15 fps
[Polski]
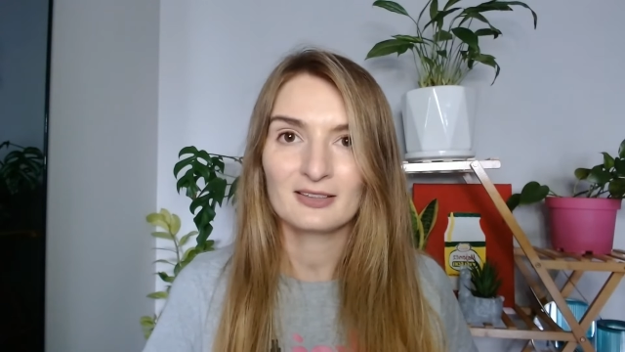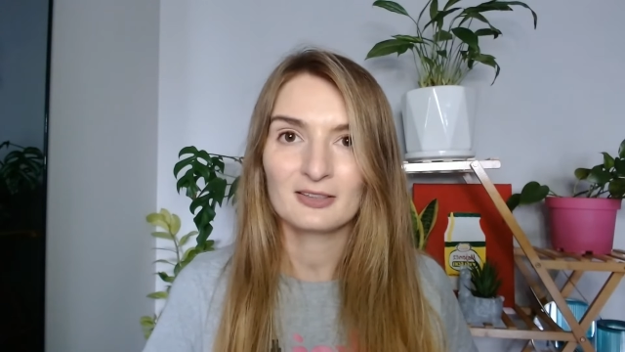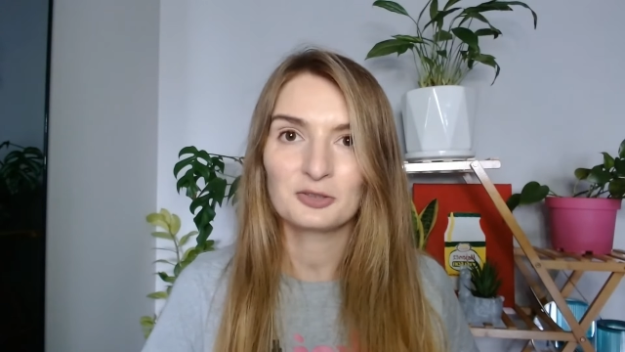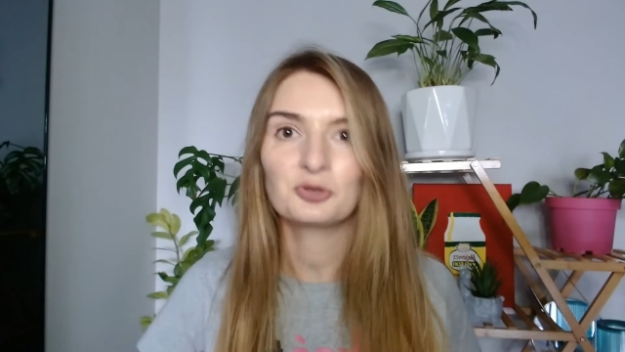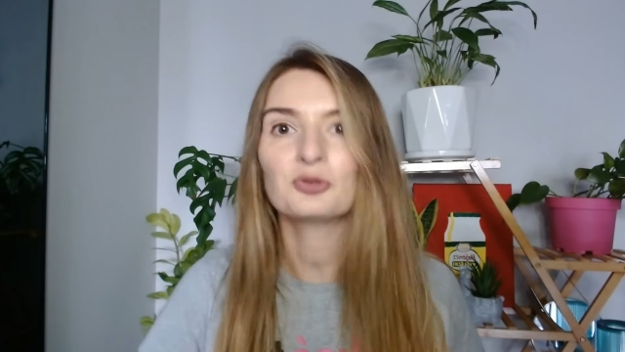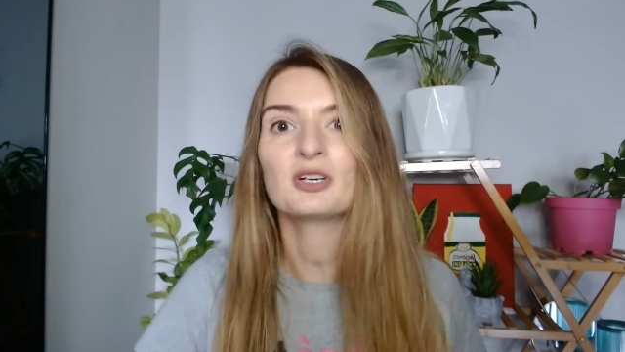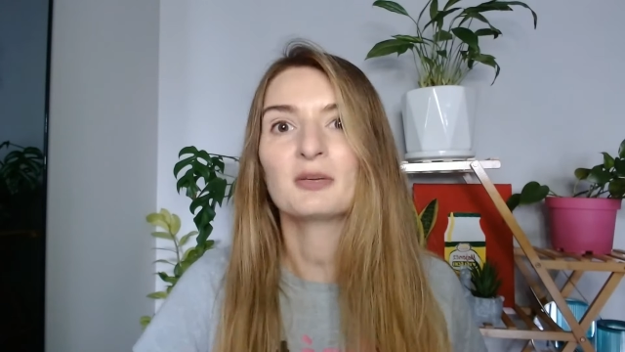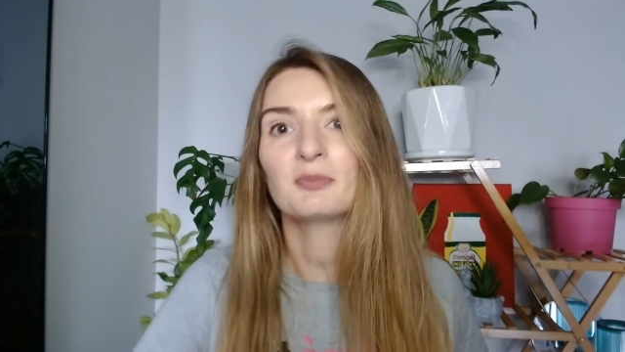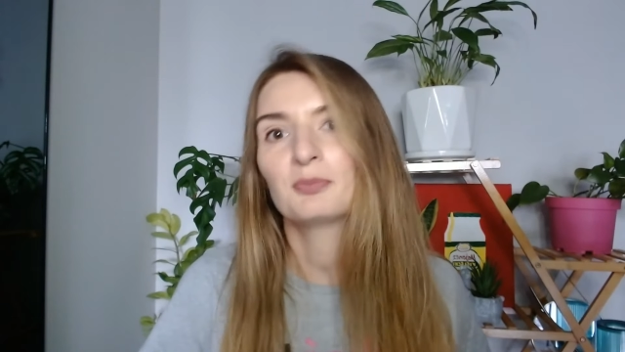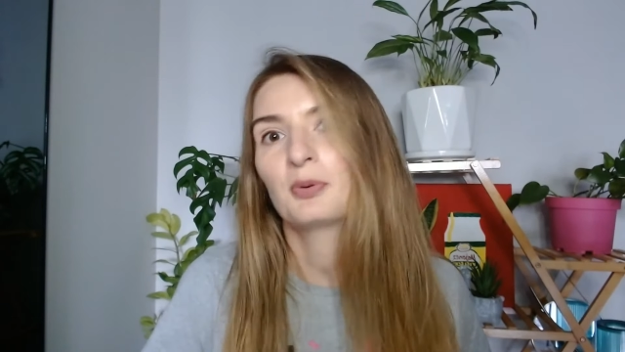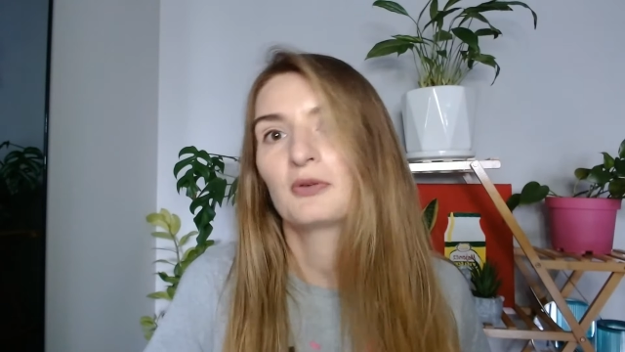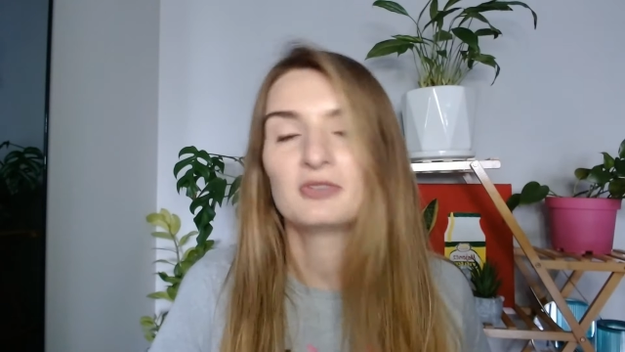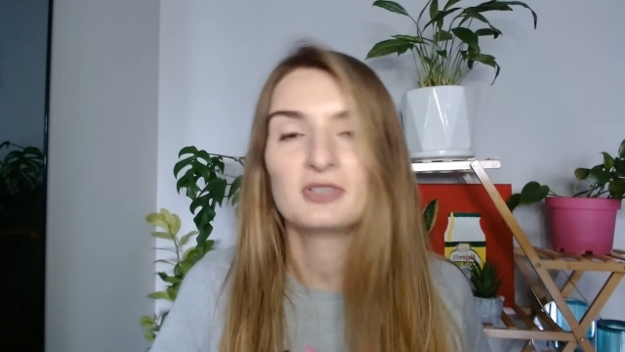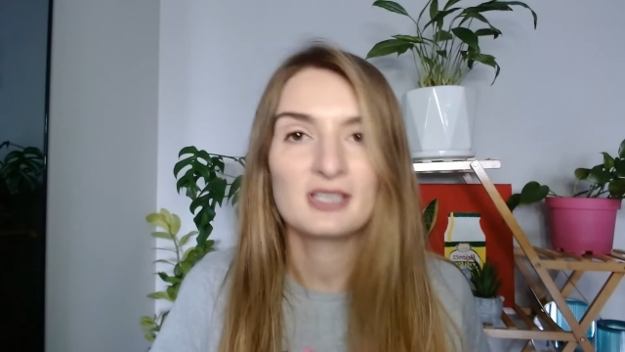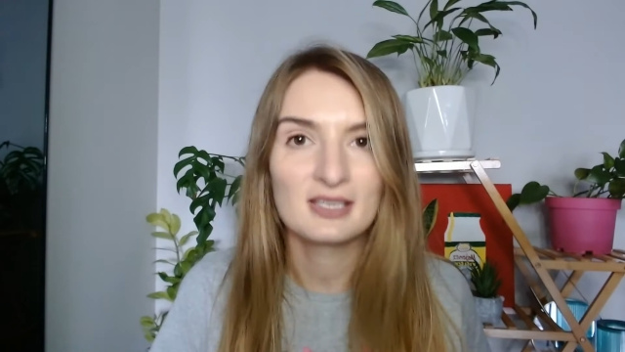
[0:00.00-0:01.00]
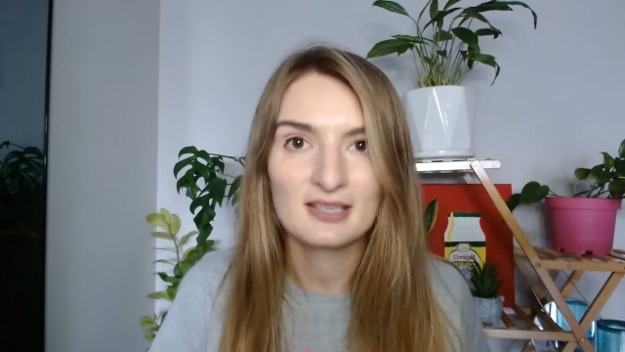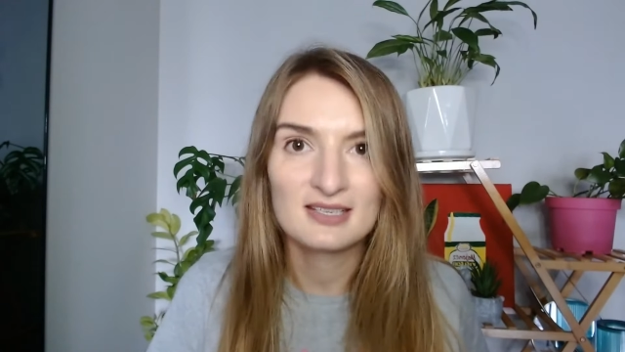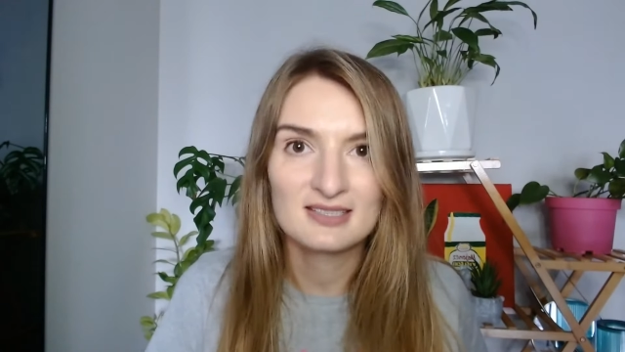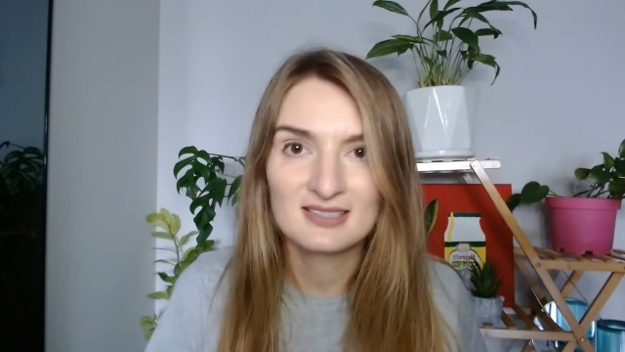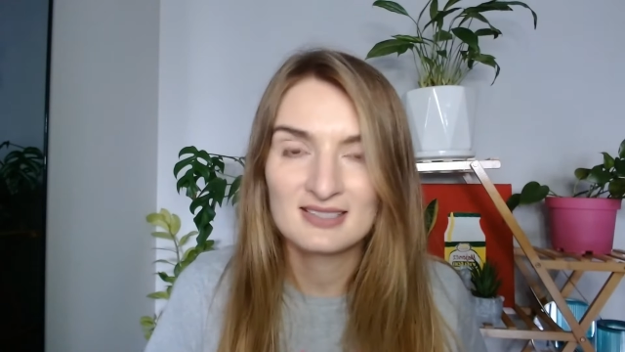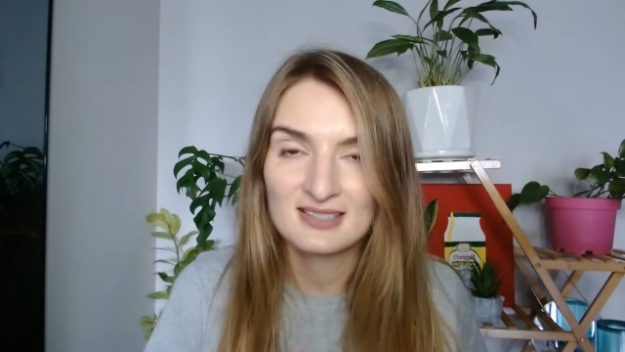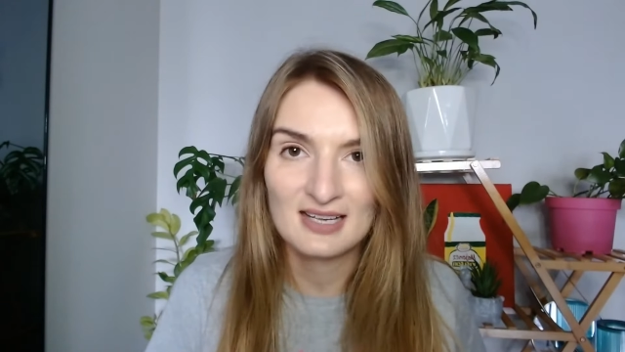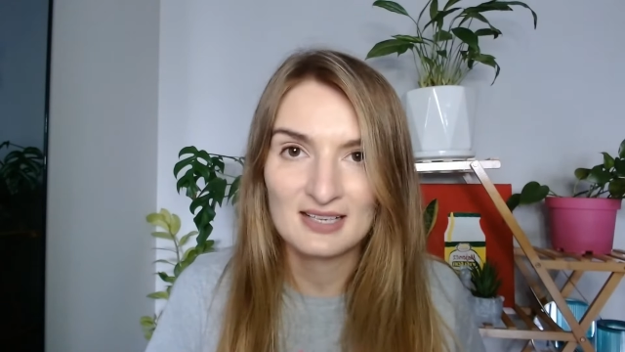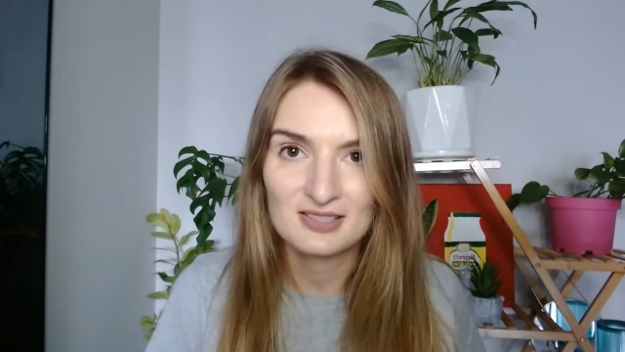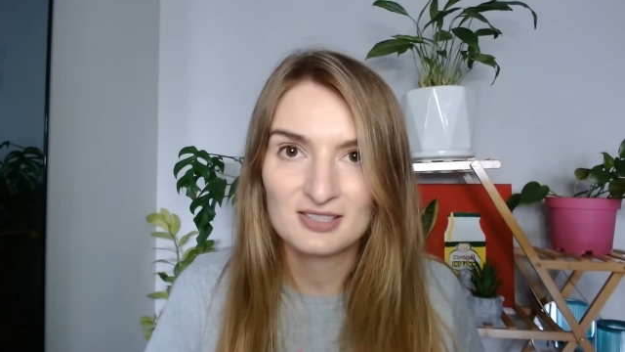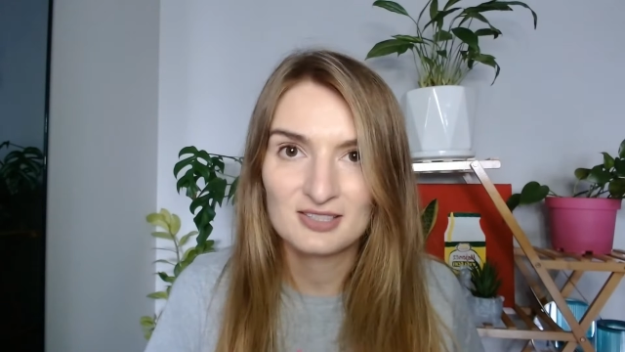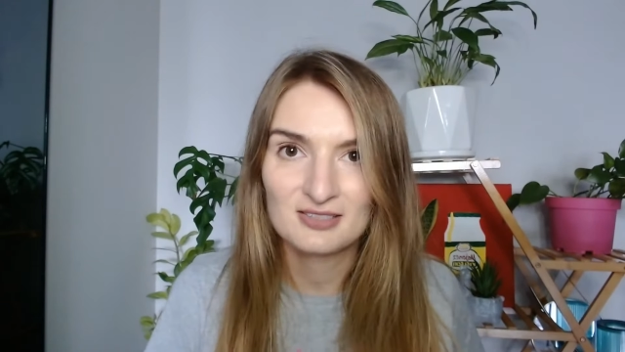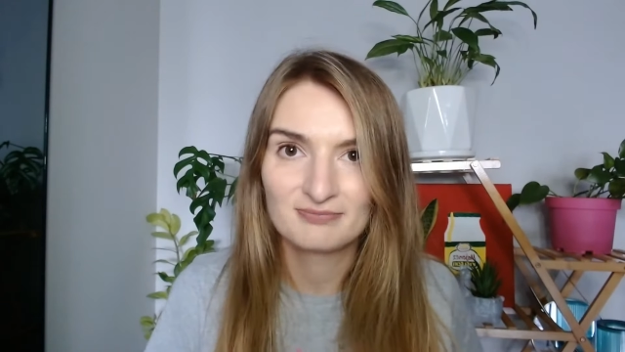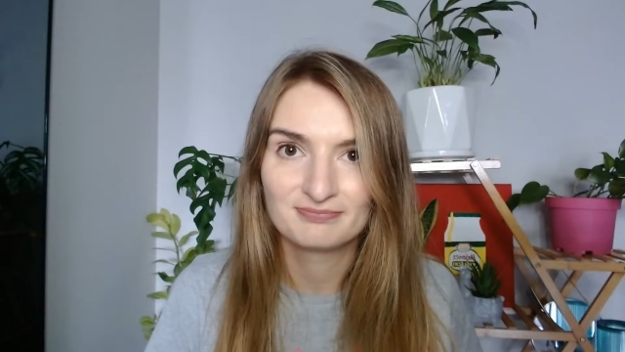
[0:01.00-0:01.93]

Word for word: które powinieneś znać.